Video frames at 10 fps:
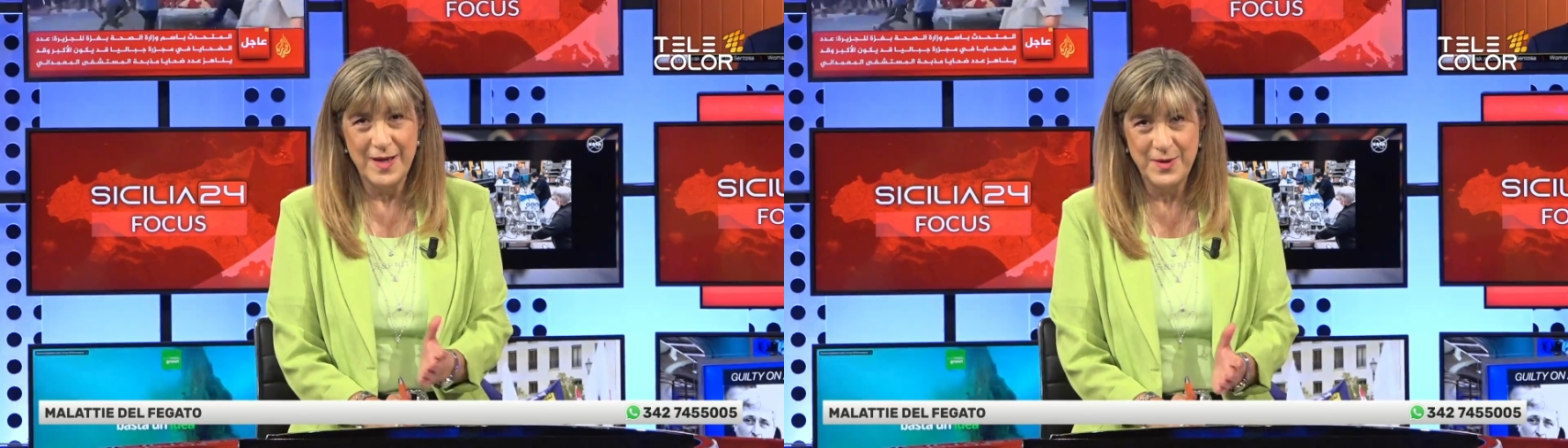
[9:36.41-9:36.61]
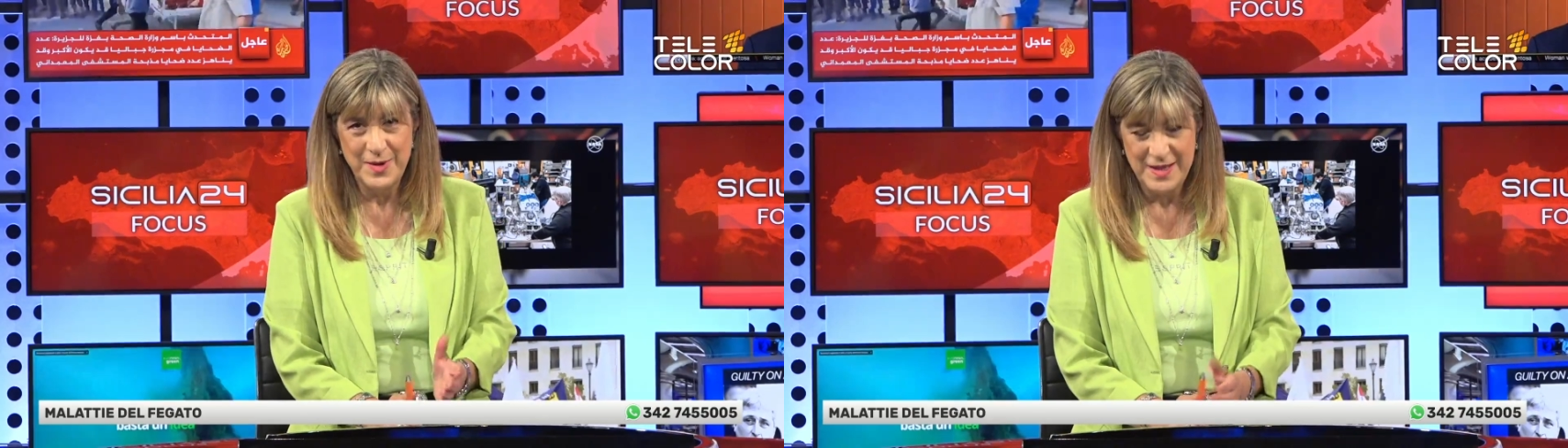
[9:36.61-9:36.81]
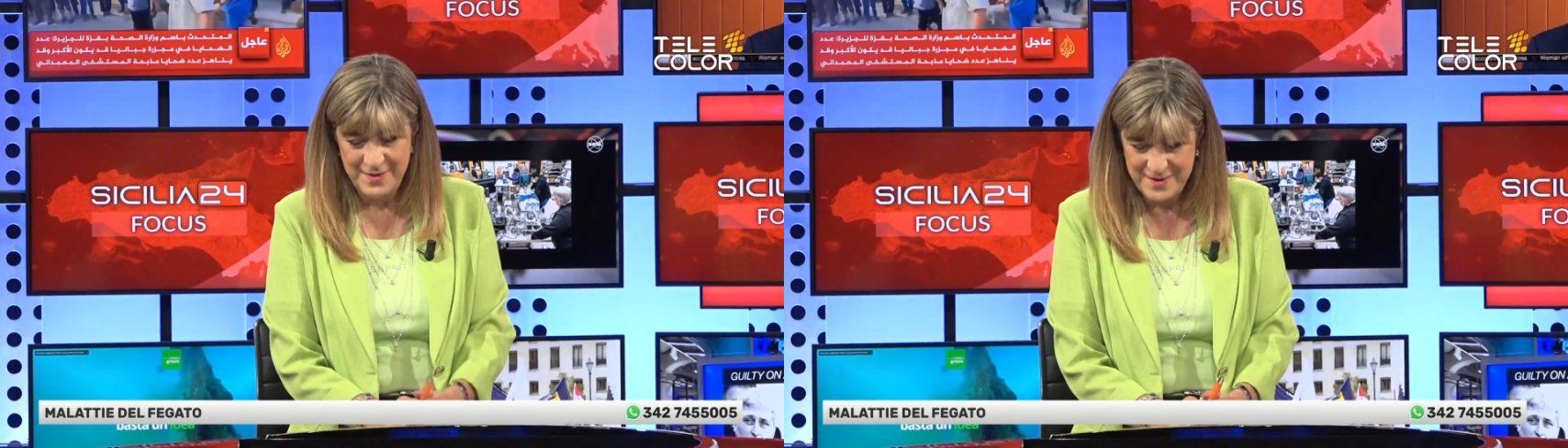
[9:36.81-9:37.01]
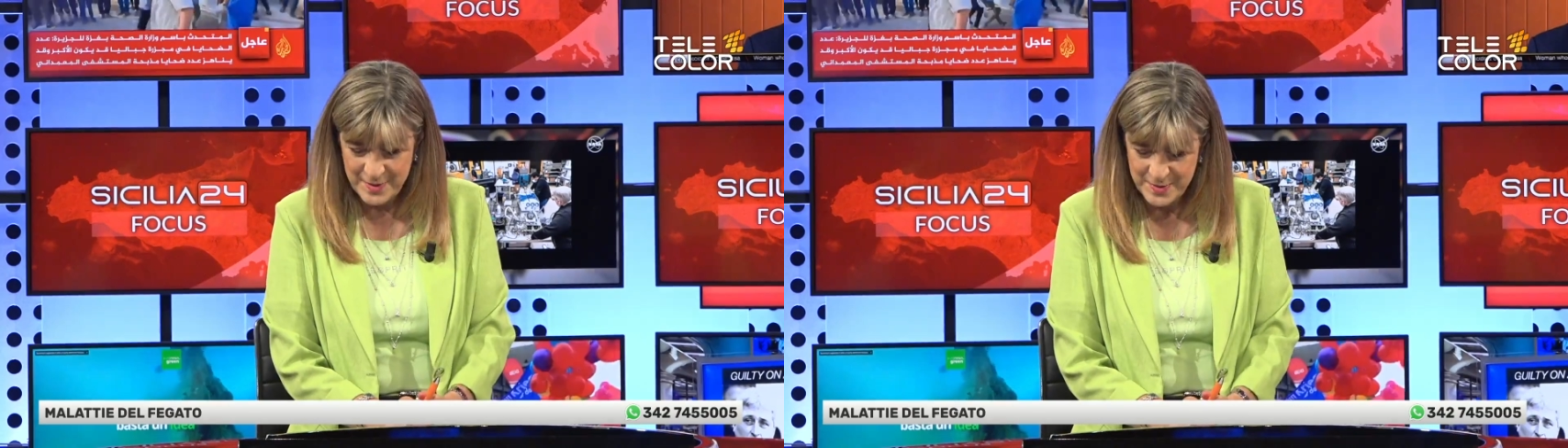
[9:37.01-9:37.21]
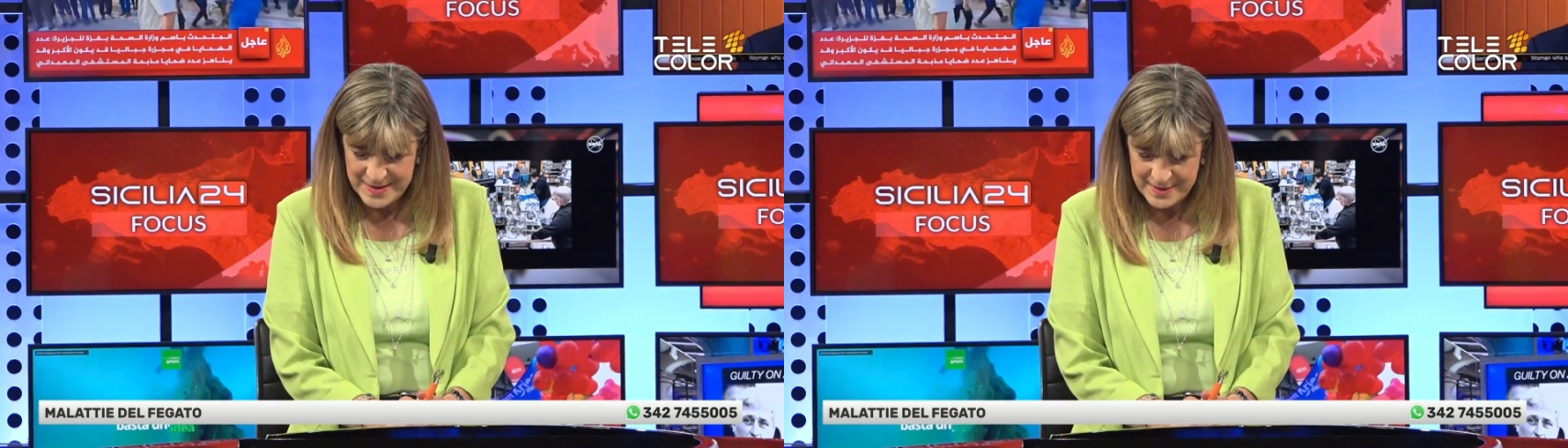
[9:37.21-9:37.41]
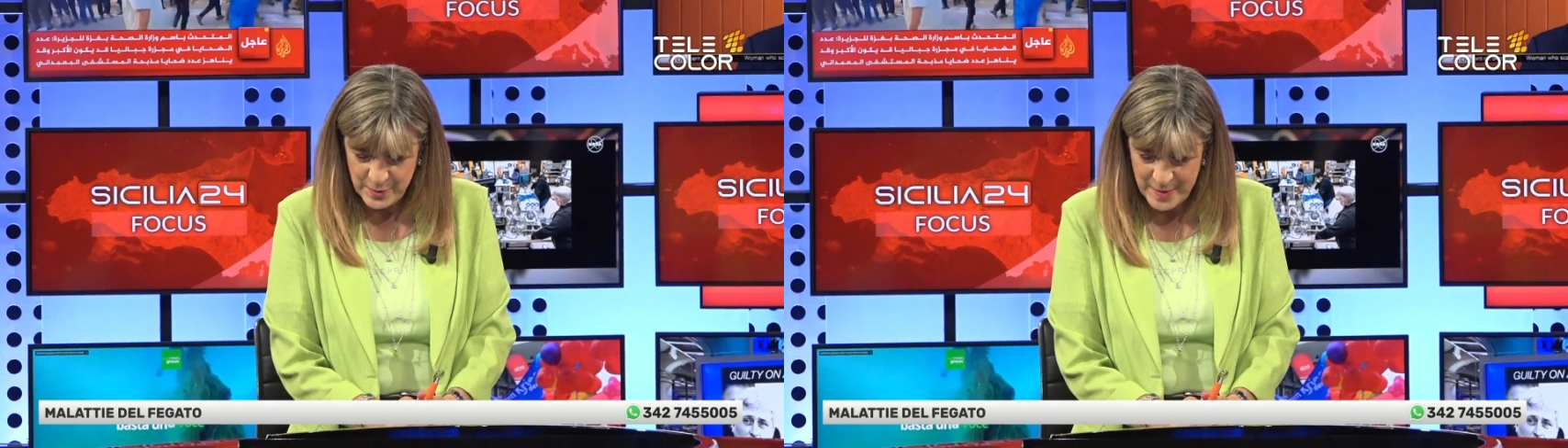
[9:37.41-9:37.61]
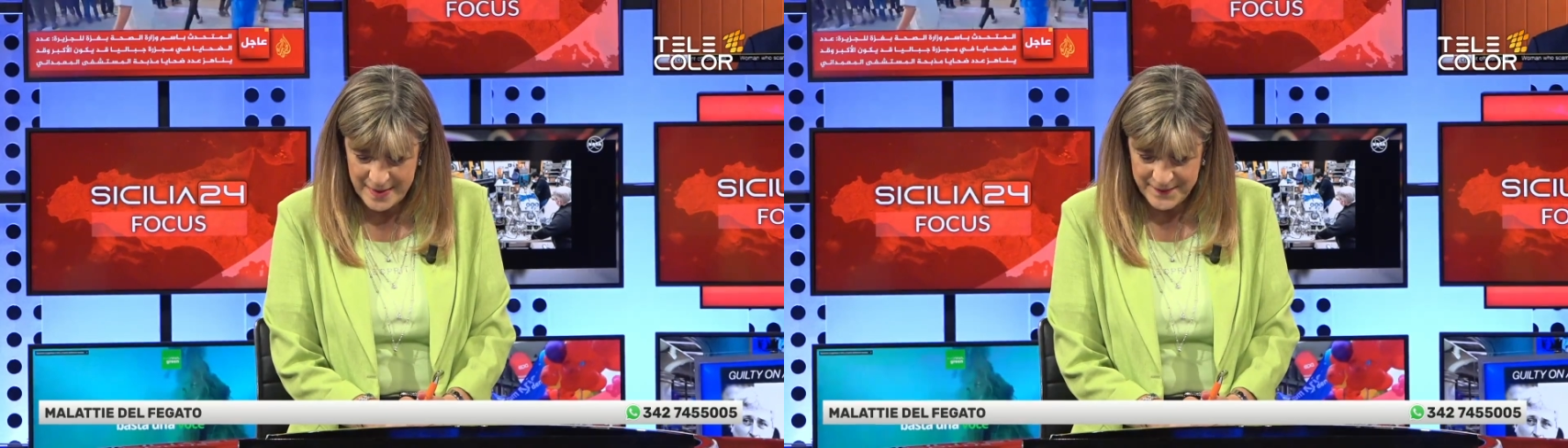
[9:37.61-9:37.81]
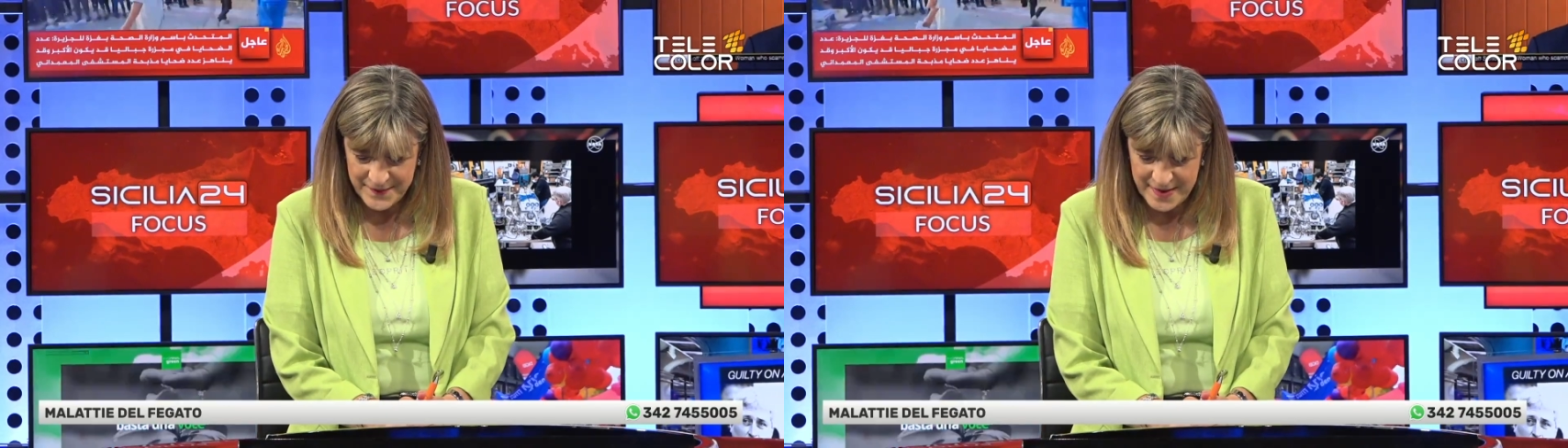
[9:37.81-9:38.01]
e quindi fa questa
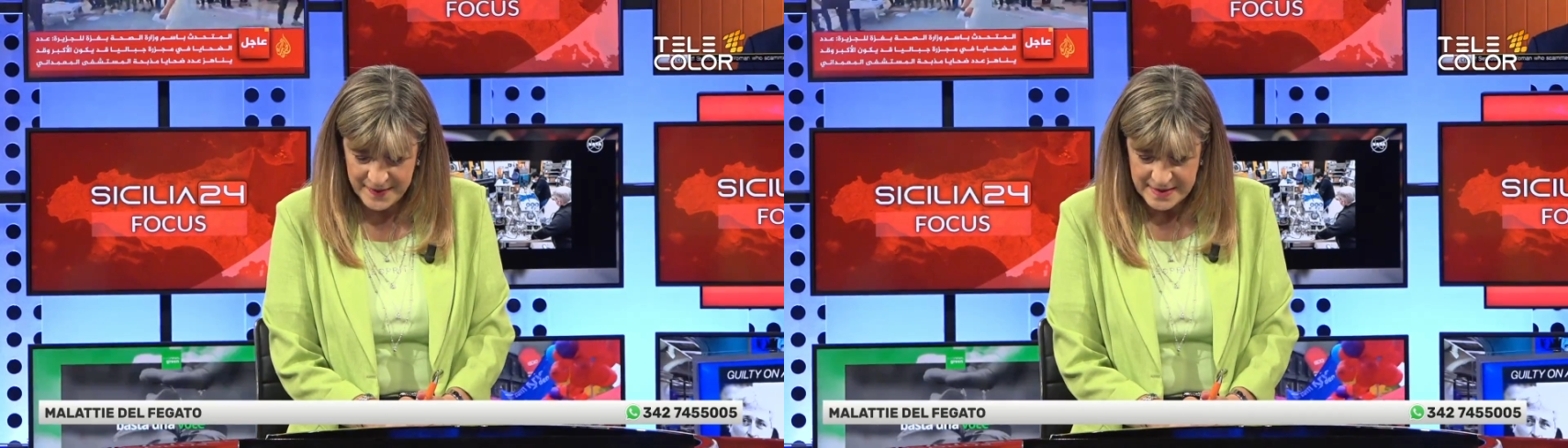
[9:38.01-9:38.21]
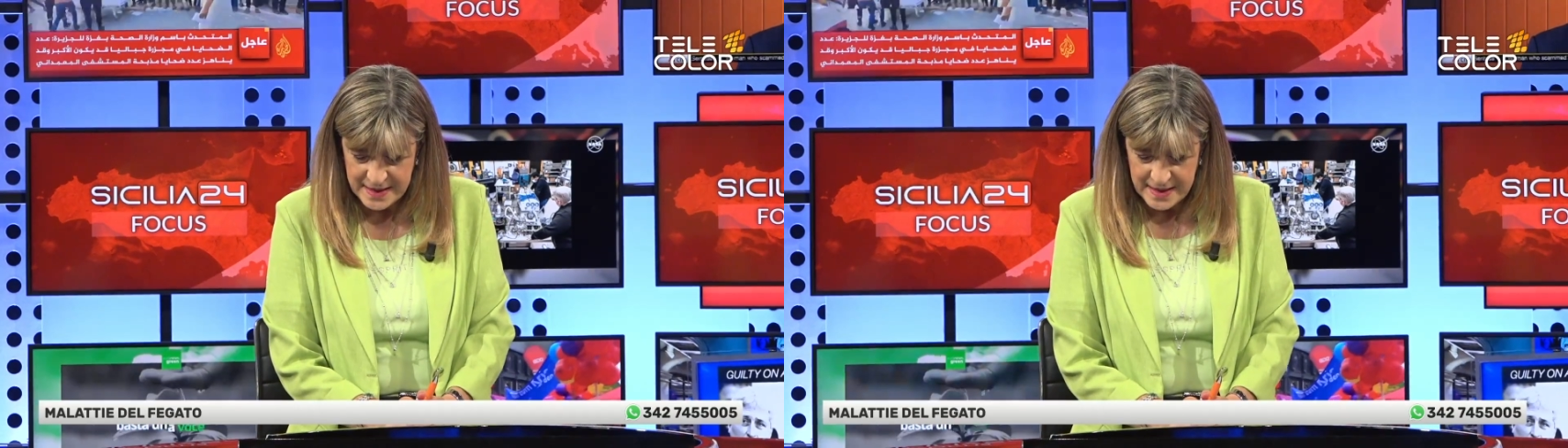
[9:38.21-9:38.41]
domanda.